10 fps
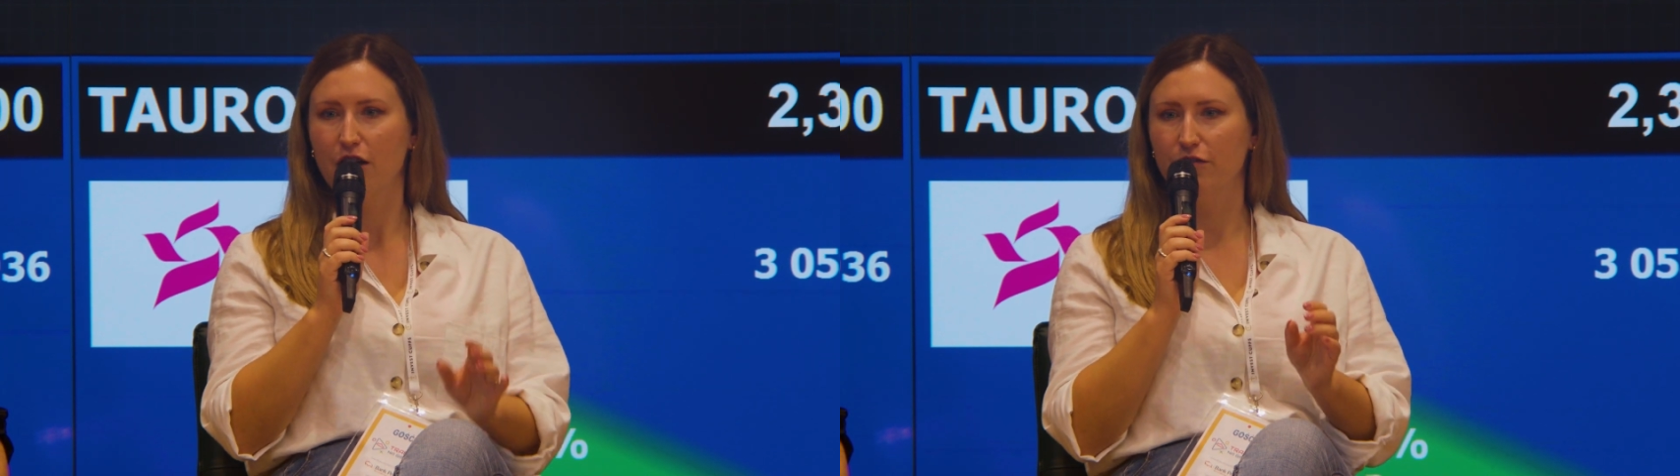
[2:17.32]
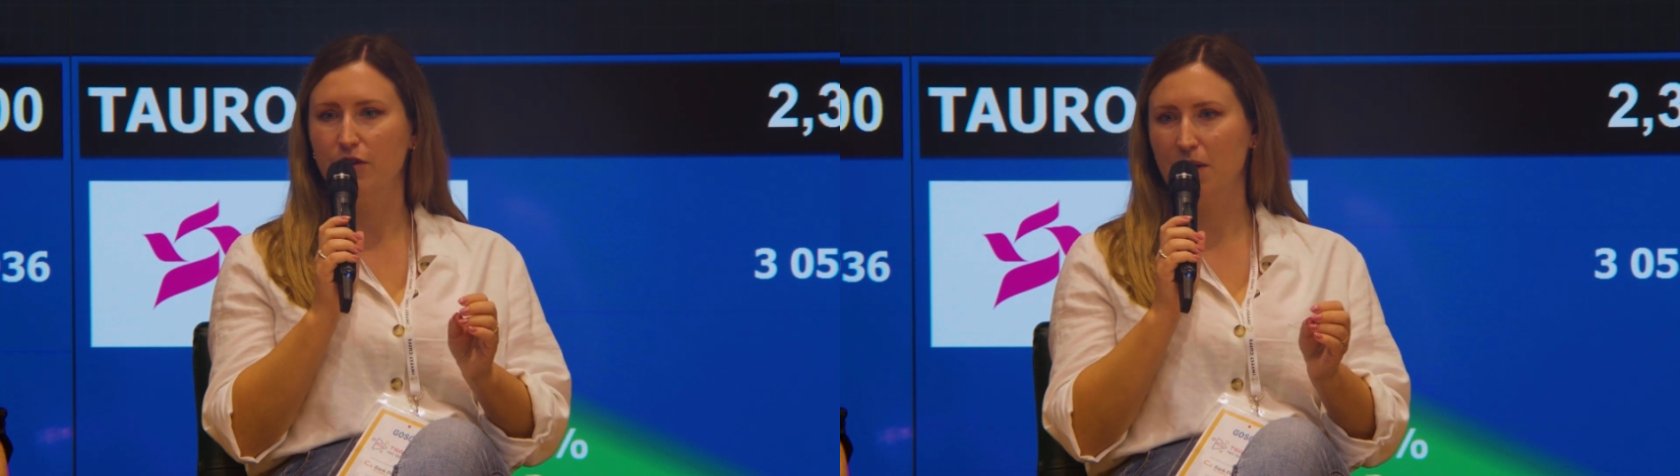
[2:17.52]

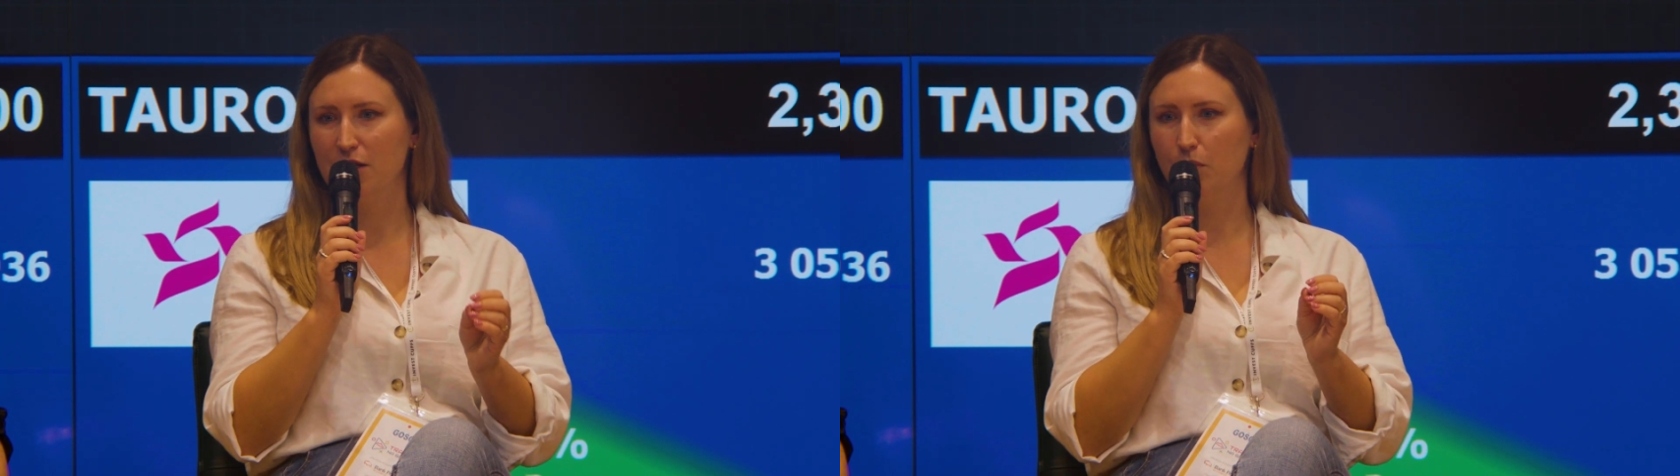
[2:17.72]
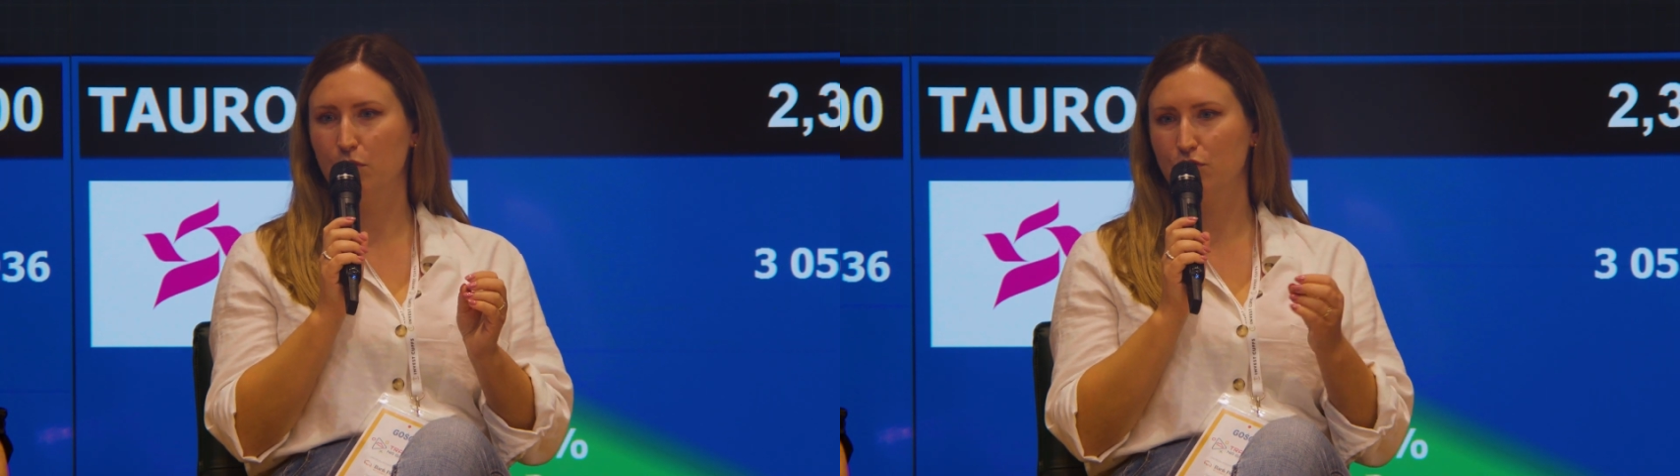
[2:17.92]

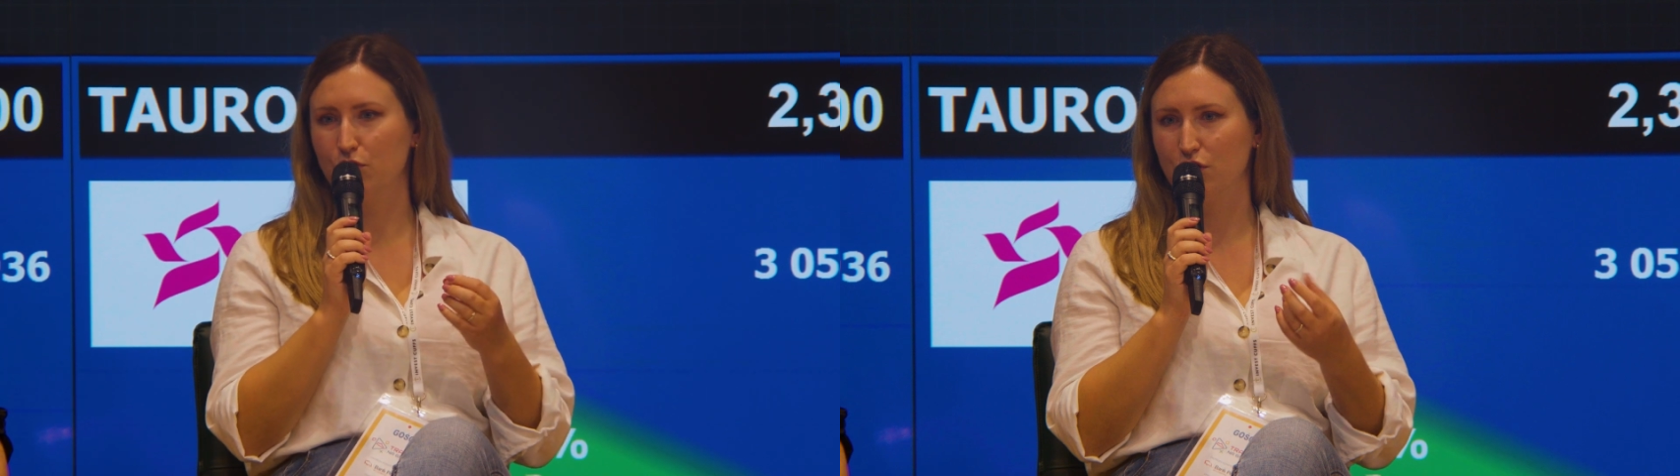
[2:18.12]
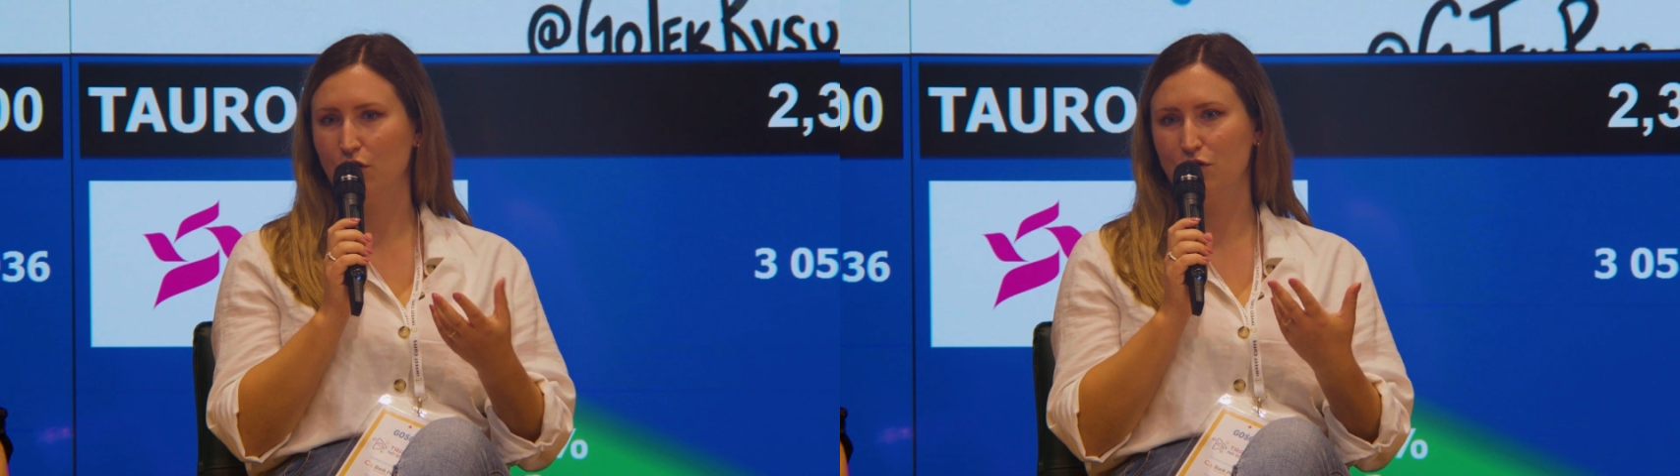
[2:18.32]
wybrać po
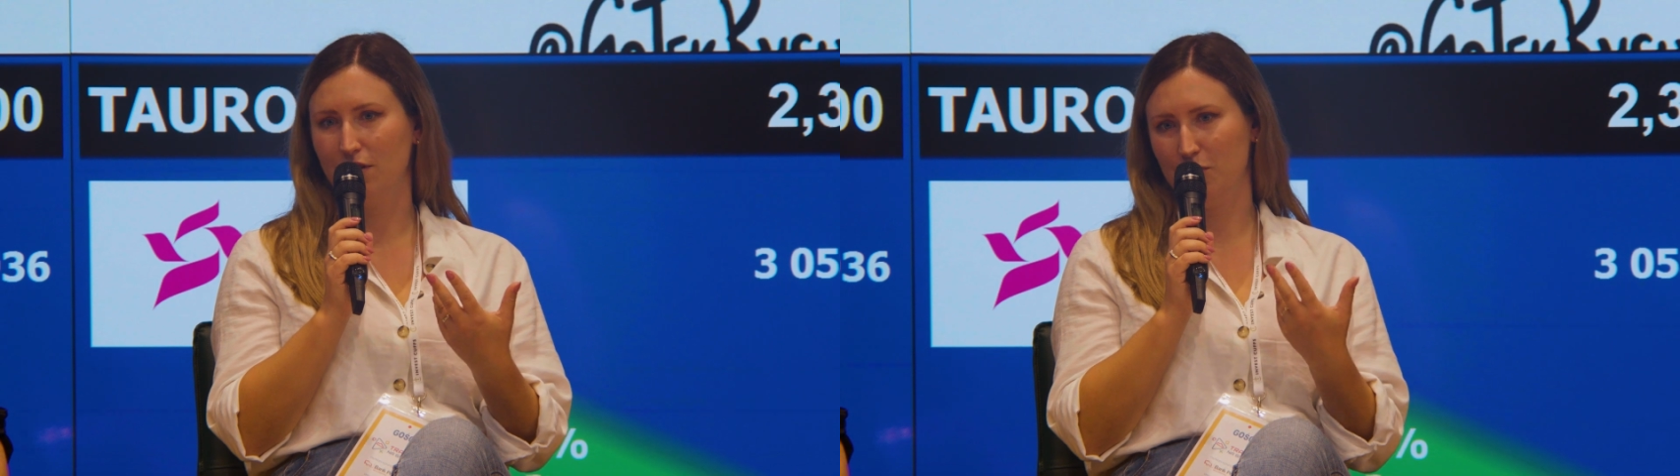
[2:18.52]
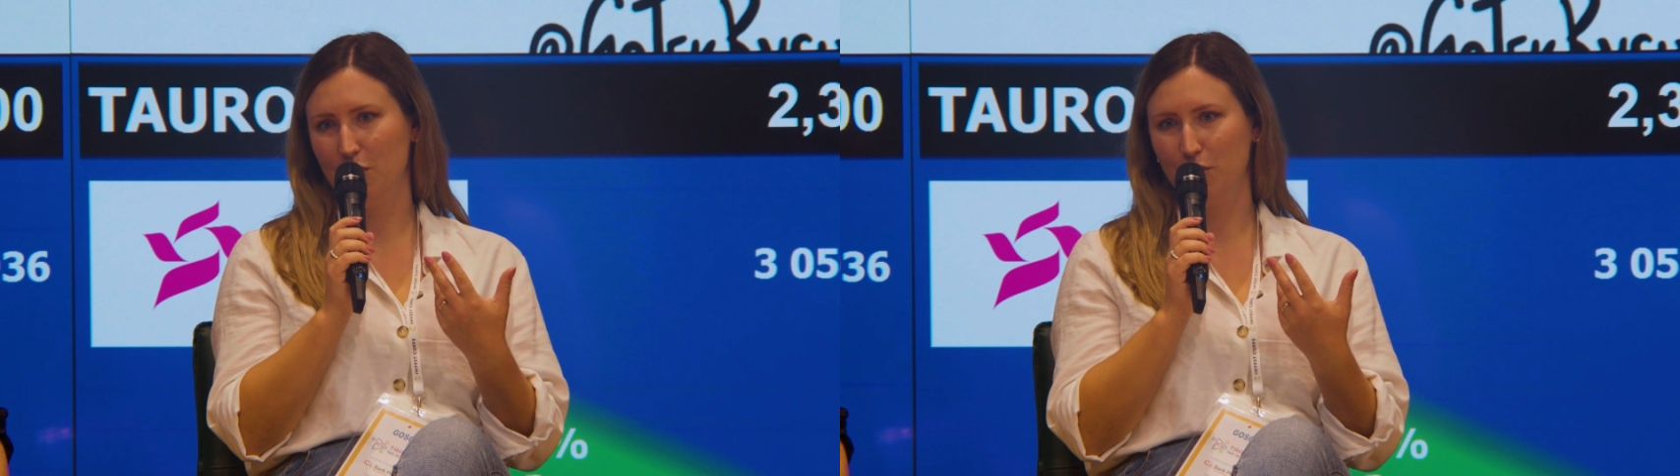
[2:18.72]
prostu coś, co nam się